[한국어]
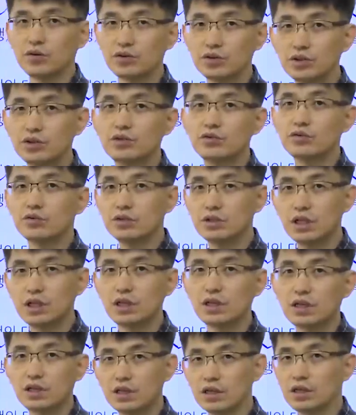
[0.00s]

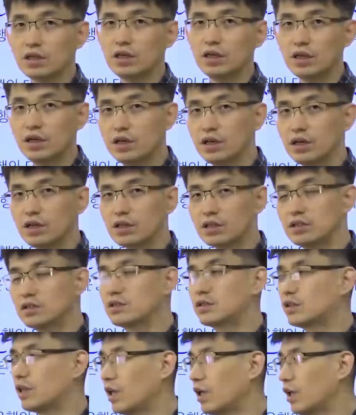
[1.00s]
시중은행끼리.
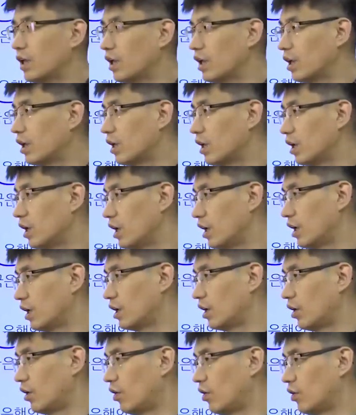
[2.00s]
그때
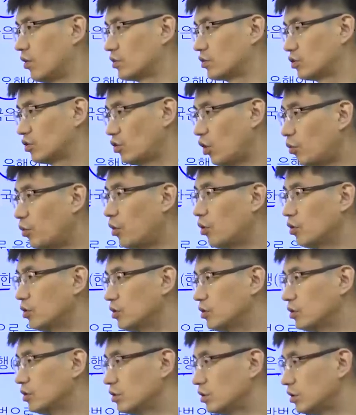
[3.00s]
어,
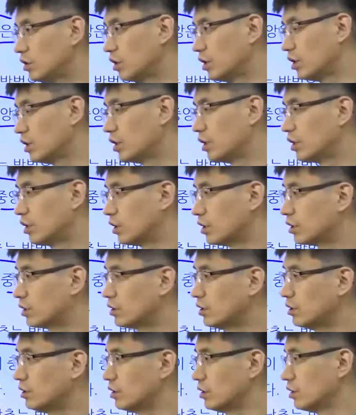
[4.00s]
써먹는
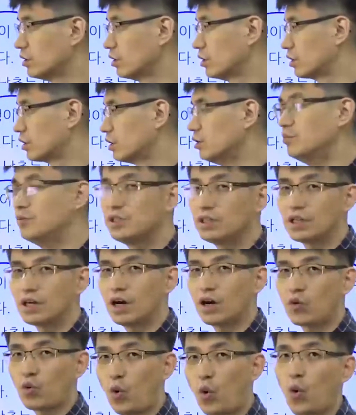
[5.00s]
그
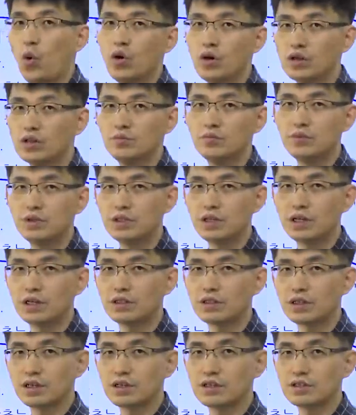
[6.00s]
금리가
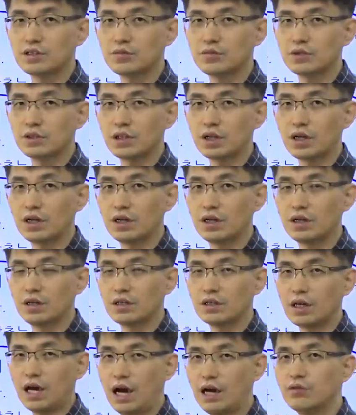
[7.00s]
콜금리라는 게 있습니다.
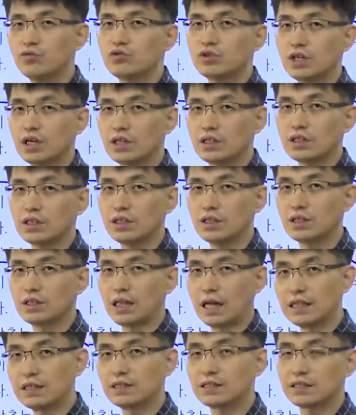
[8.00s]
하루짜리
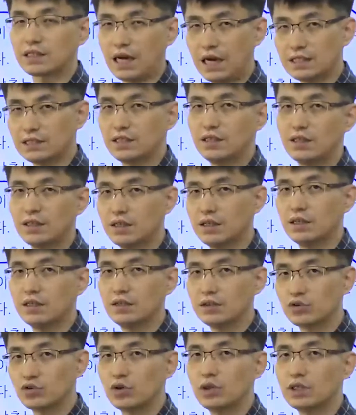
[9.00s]
단, 가장
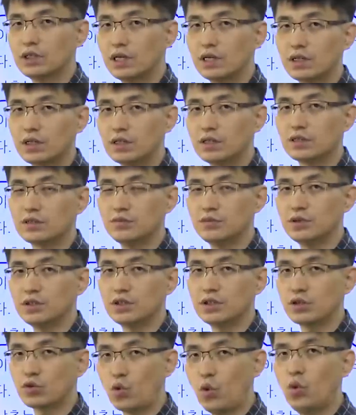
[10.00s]
최단기
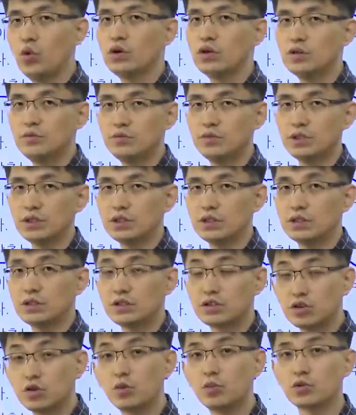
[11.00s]
금리, 콜금리
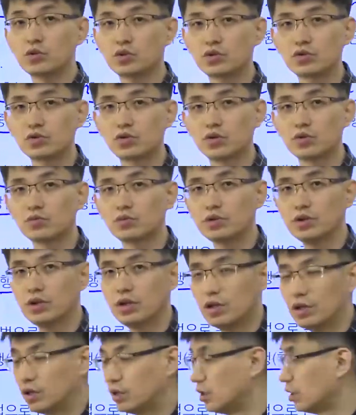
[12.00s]
들어보셨죠, 여러분들?
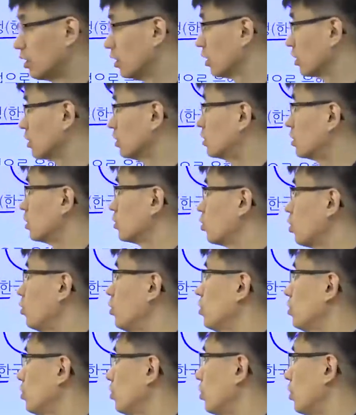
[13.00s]
그때
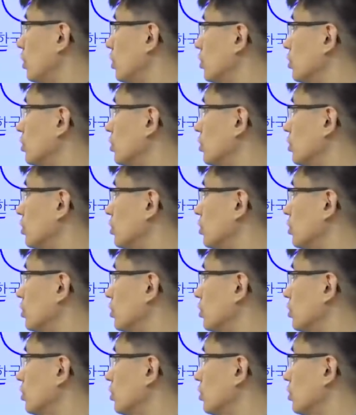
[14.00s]
써먹는 거예요.